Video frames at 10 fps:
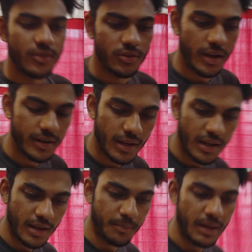तो यार
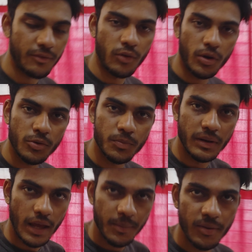ये मैंने ब्लॉग
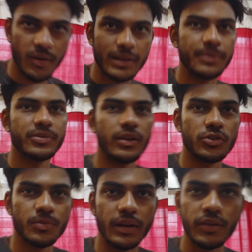बनाया भी हुआ है क्लिप्स वगैरह
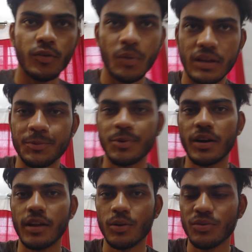कुछ बनाई हुई है मैं क्लिप्स
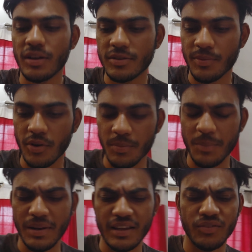वगैरह डालूंगा इस ब्लॉग
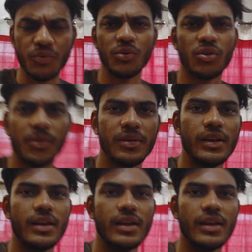में भी लेकिन वो लोग अब